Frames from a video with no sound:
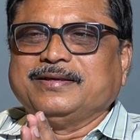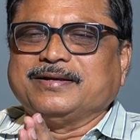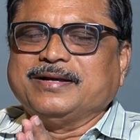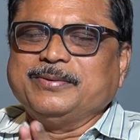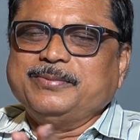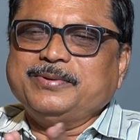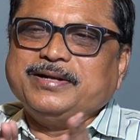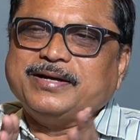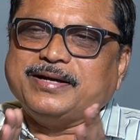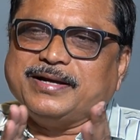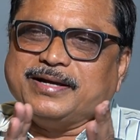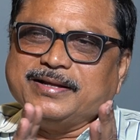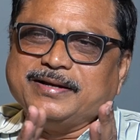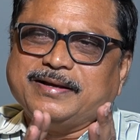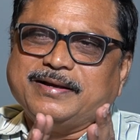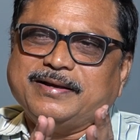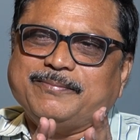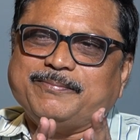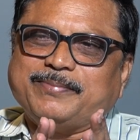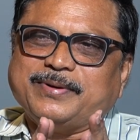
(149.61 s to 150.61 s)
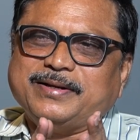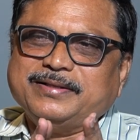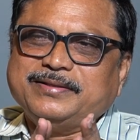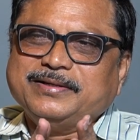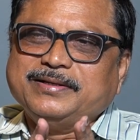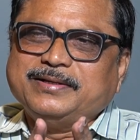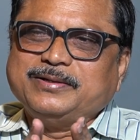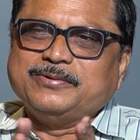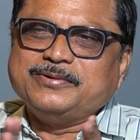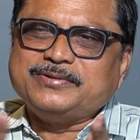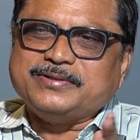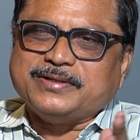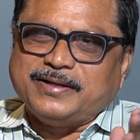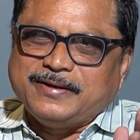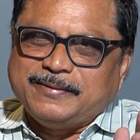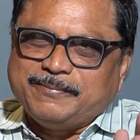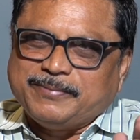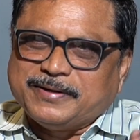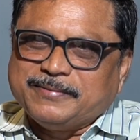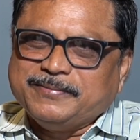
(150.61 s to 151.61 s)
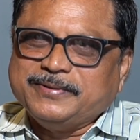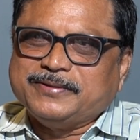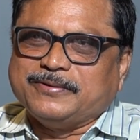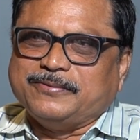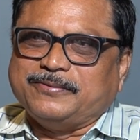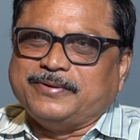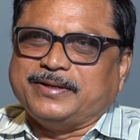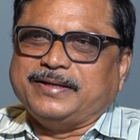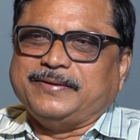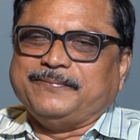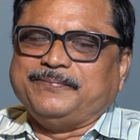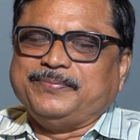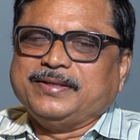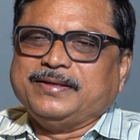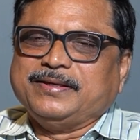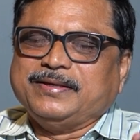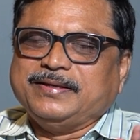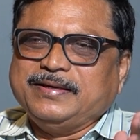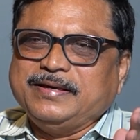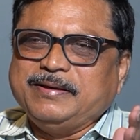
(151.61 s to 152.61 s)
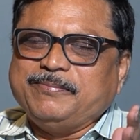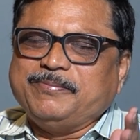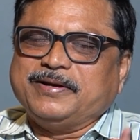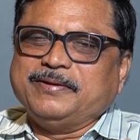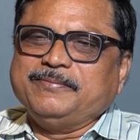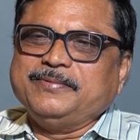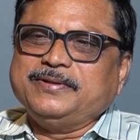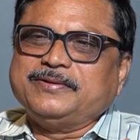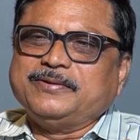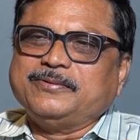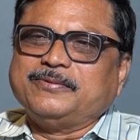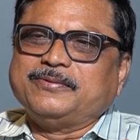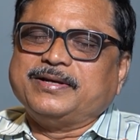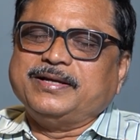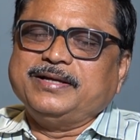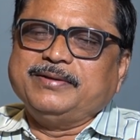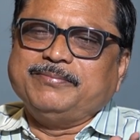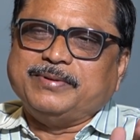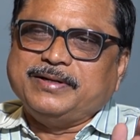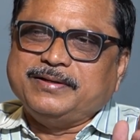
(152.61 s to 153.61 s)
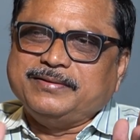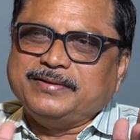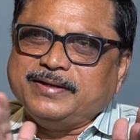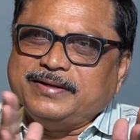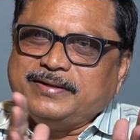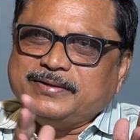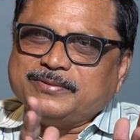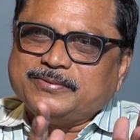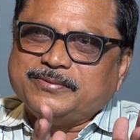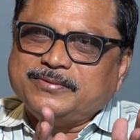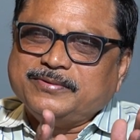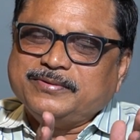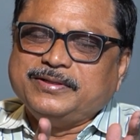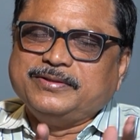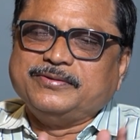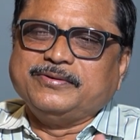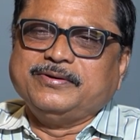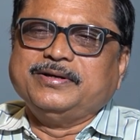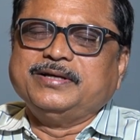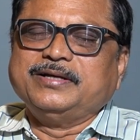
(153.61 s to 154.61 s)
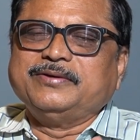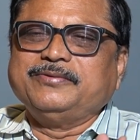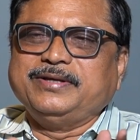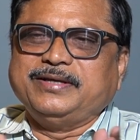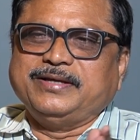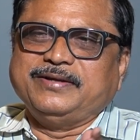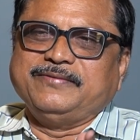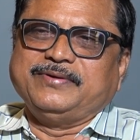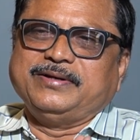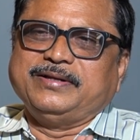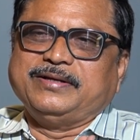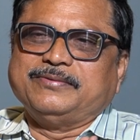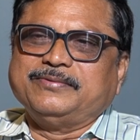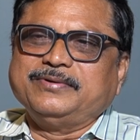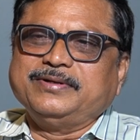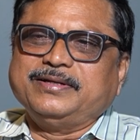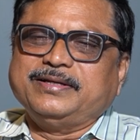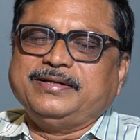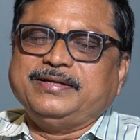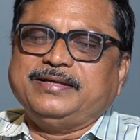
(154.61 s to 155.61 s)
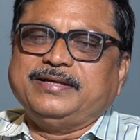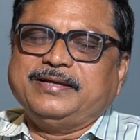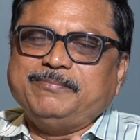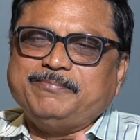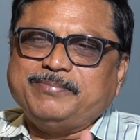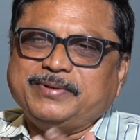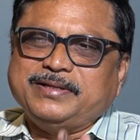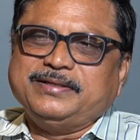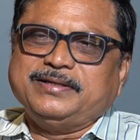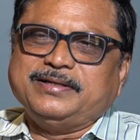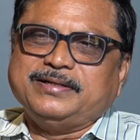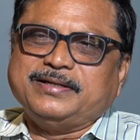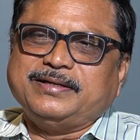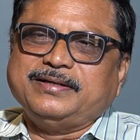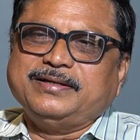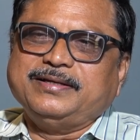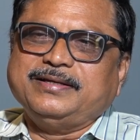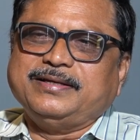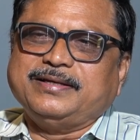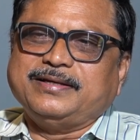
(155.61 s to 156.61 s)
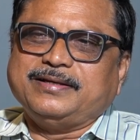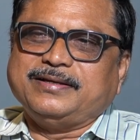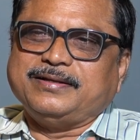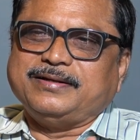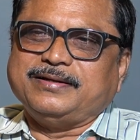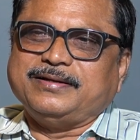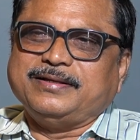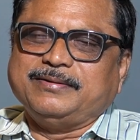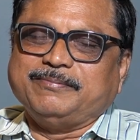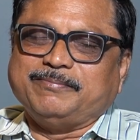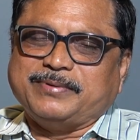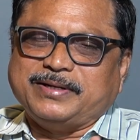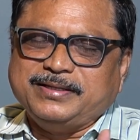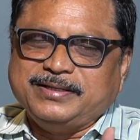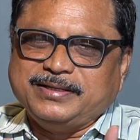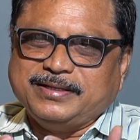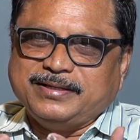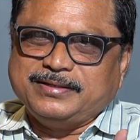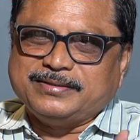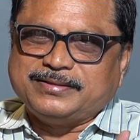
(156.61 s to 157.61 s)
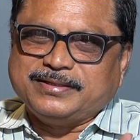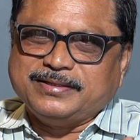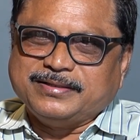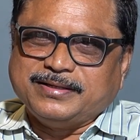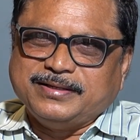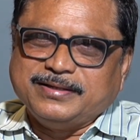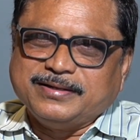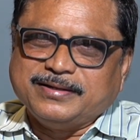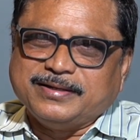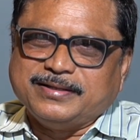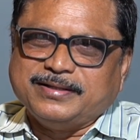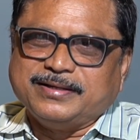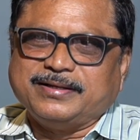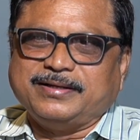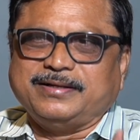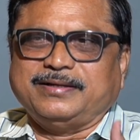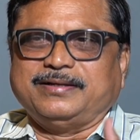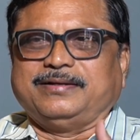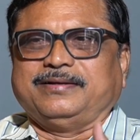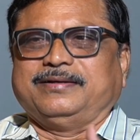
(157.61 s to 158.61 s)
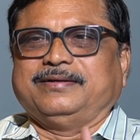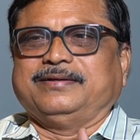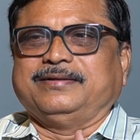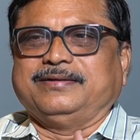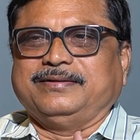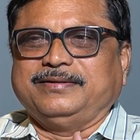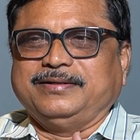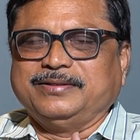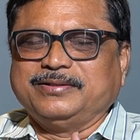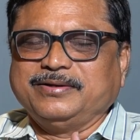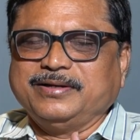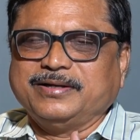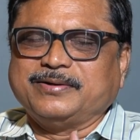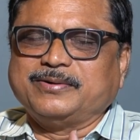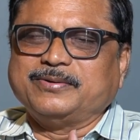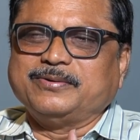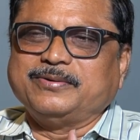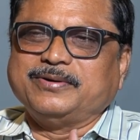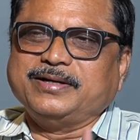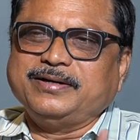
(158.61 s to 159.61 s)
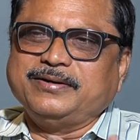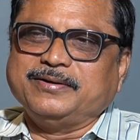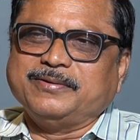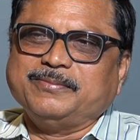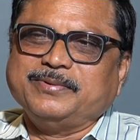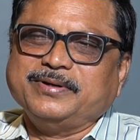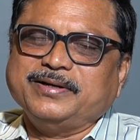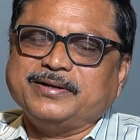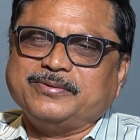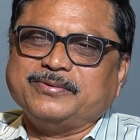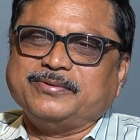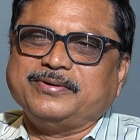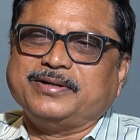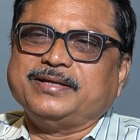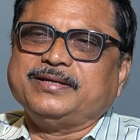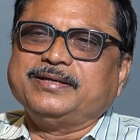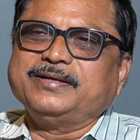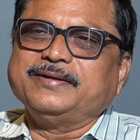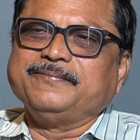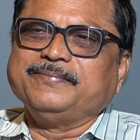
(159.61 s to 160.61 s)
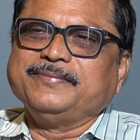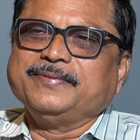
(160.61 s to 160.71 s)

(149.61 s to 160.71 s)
కాబట్టి ఆయన పనితీరుకు చాలా పరిమితులు ఉన్నాయి ఈ పరిమితులు ఉన్నాయి బై దానికి తోడు నిధులు లేవు ఏమి లేవు నేను ఏం పని చేయాలి ఏ నేను పని దానికి నా దగ్గర నిధులు ఎక్కడున్నాయి డబ్బులు ఎక్కడున్నాయి